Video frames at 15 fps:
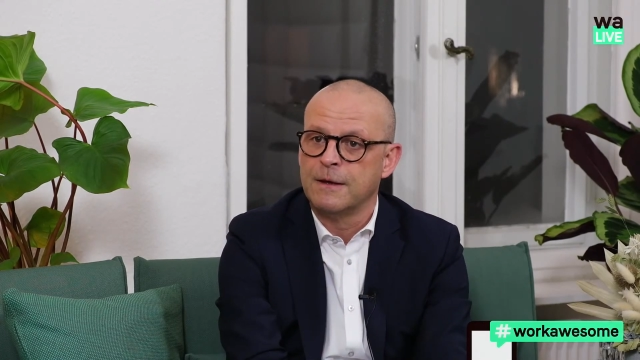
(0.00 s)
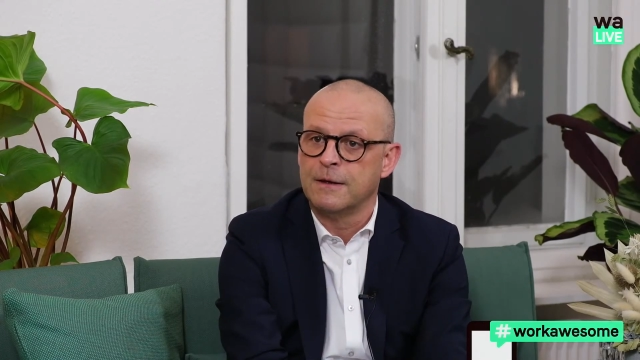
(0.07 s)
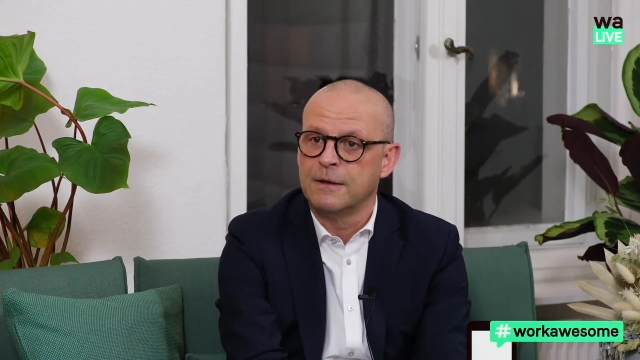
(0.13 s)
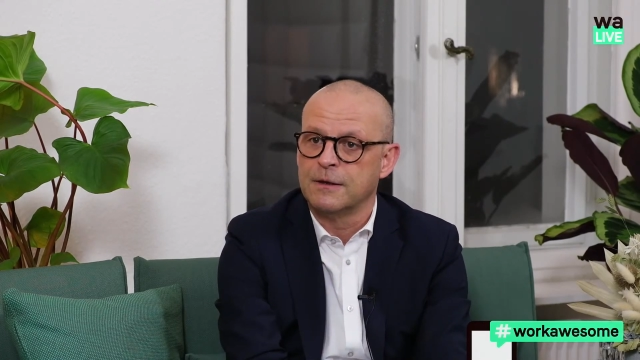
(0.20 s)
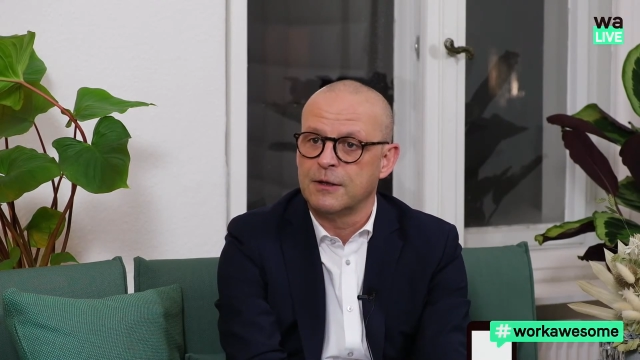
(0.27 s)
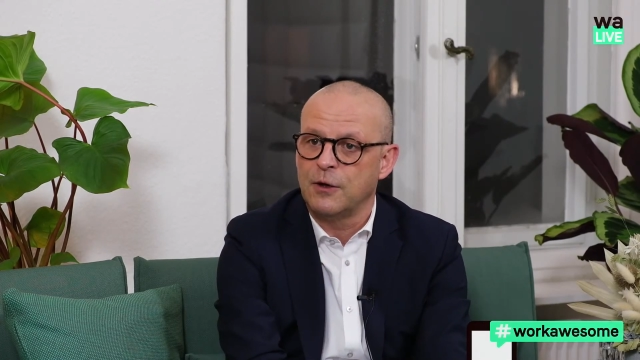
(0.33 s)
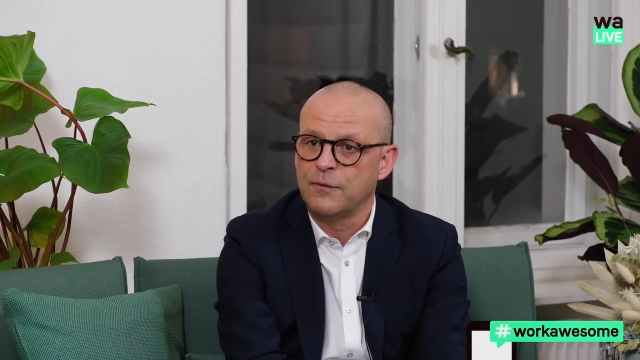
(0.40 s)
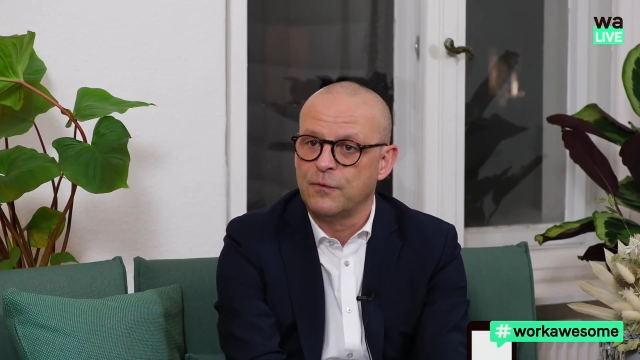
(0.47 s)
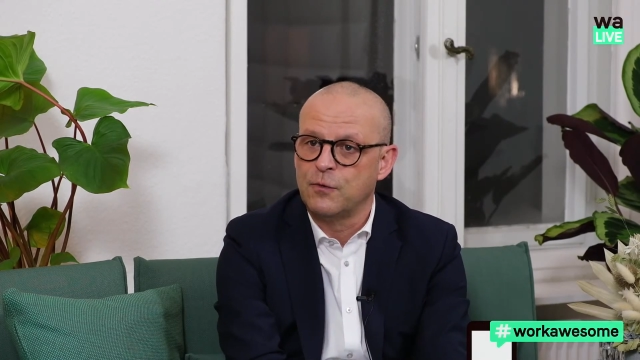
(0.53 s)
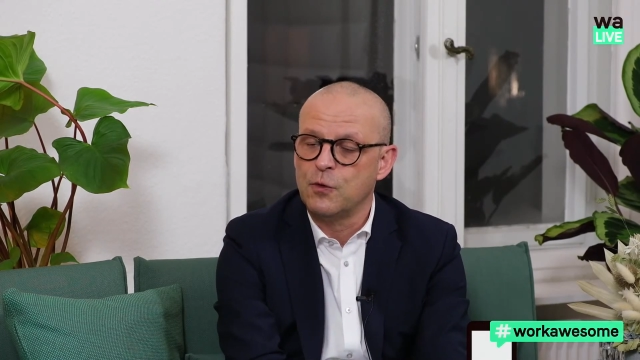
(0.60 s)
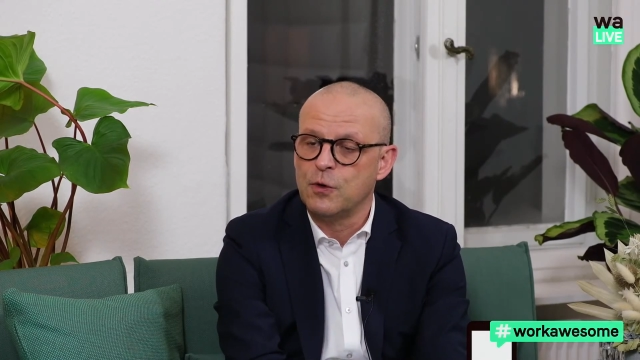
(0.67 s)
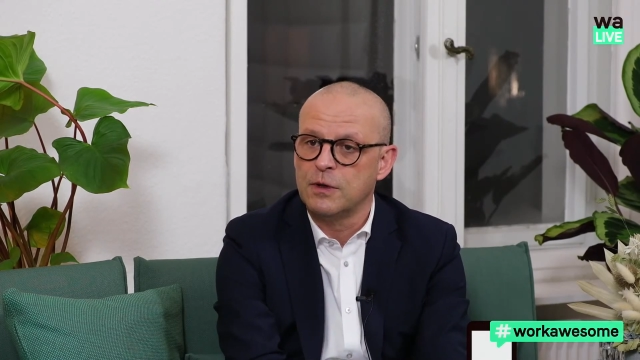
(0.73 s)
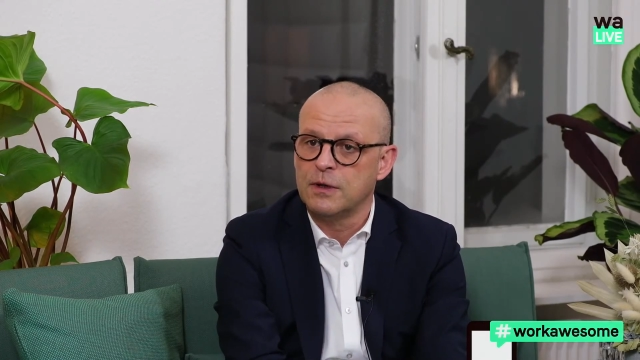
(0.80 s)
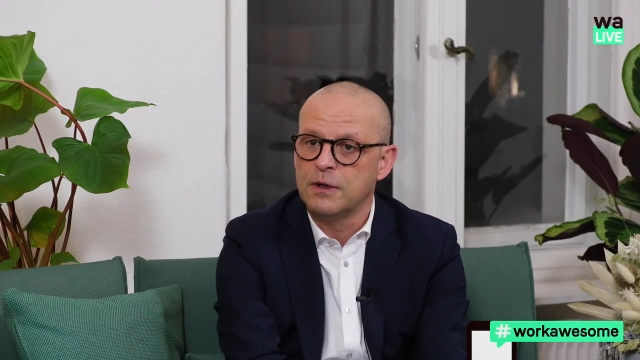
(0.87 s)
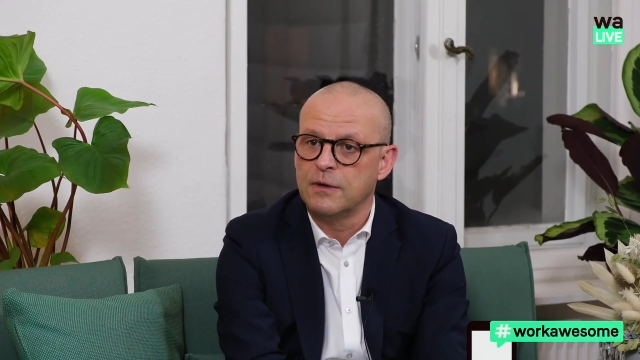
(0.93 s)
äh, drauf
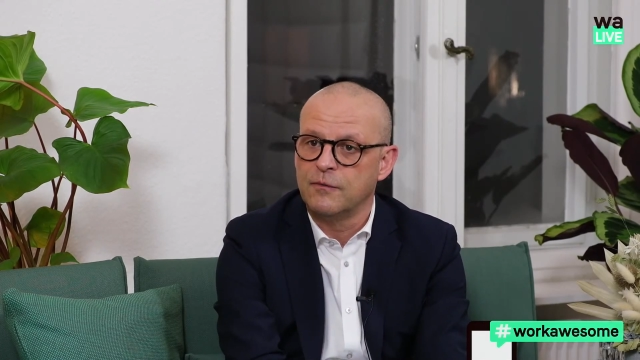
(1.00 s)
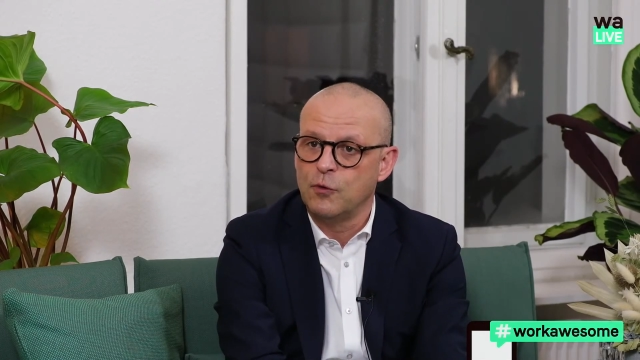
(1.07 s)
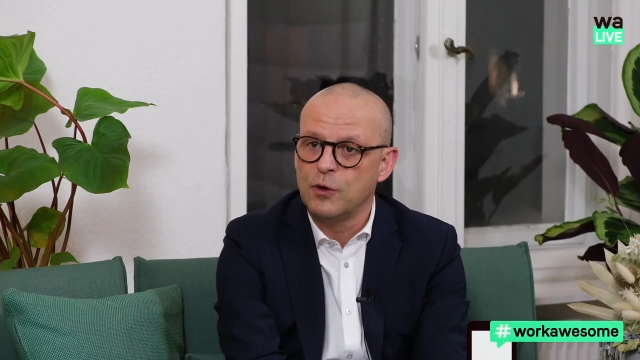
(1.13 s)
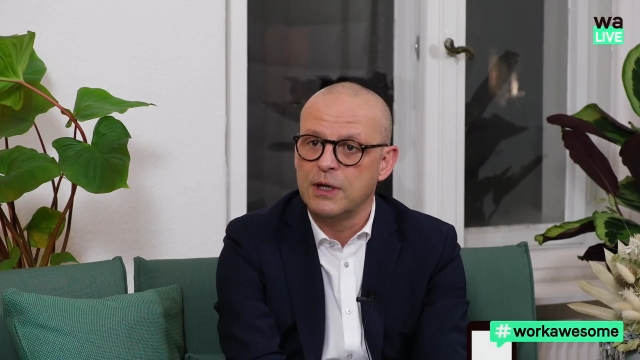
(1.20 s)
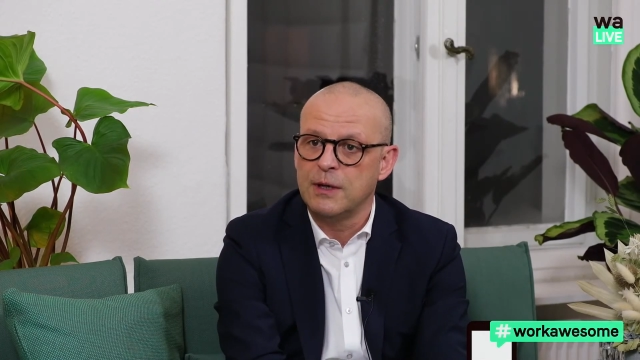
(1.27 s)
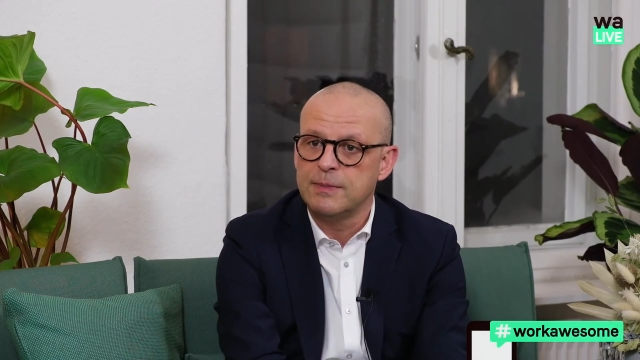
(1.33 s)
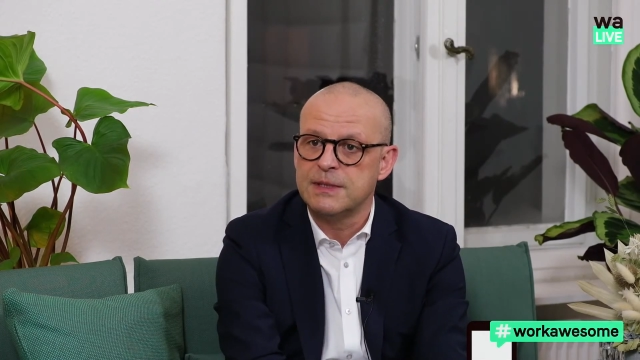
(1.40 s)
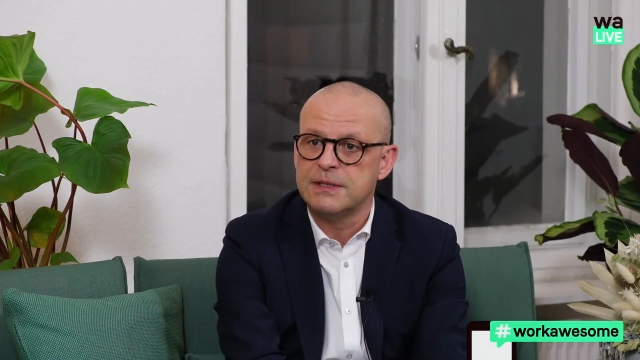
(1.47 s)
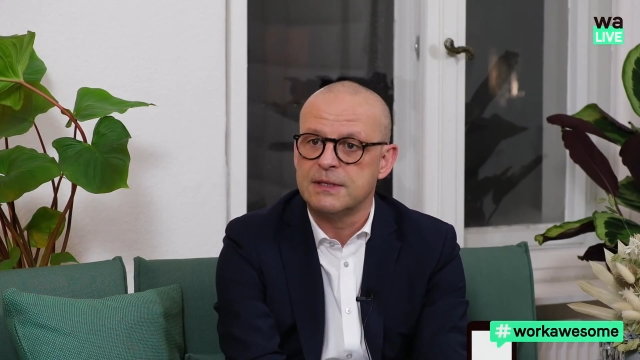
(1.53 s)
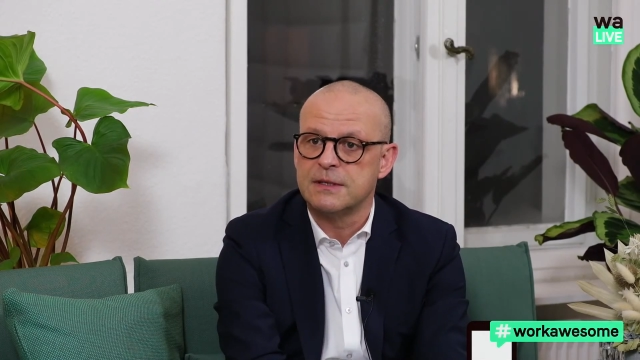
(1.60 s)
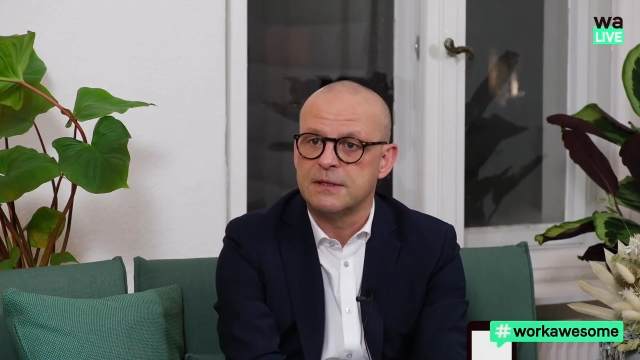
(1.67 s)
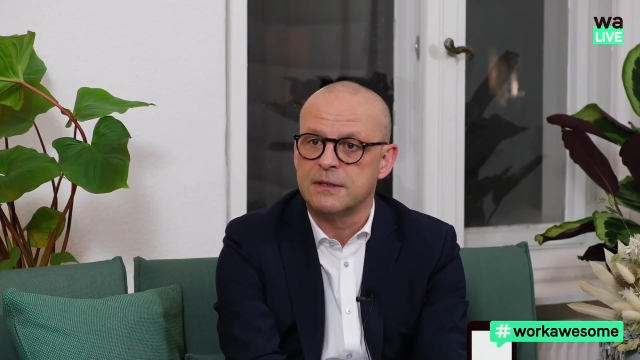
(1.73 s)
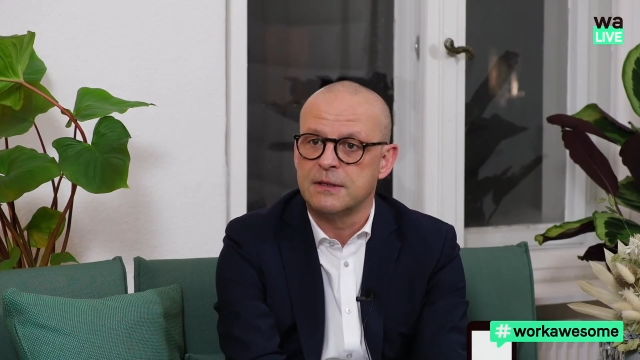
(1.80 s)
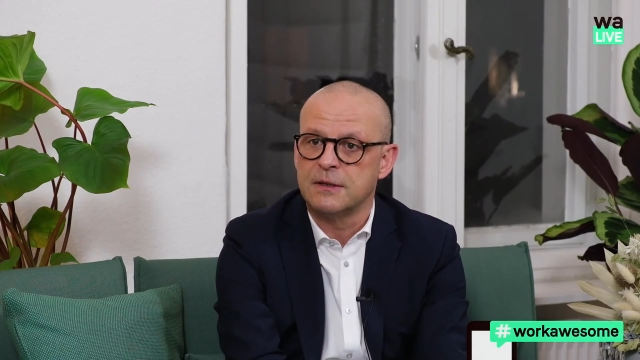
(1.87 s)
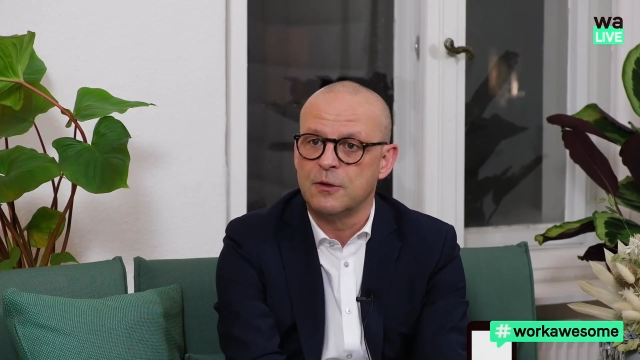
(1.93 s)
gucken, wo gibt es
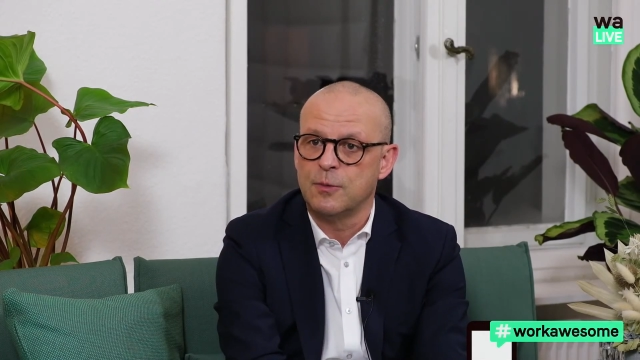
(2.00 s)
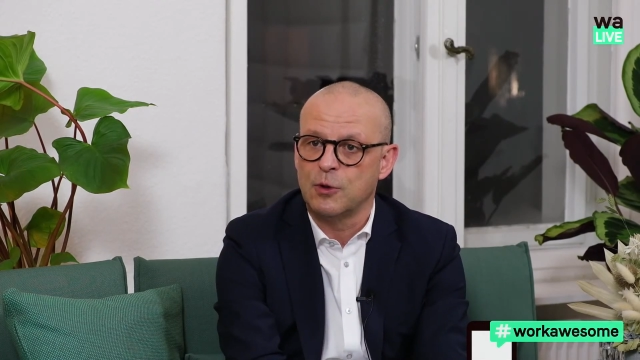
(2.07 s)
äh,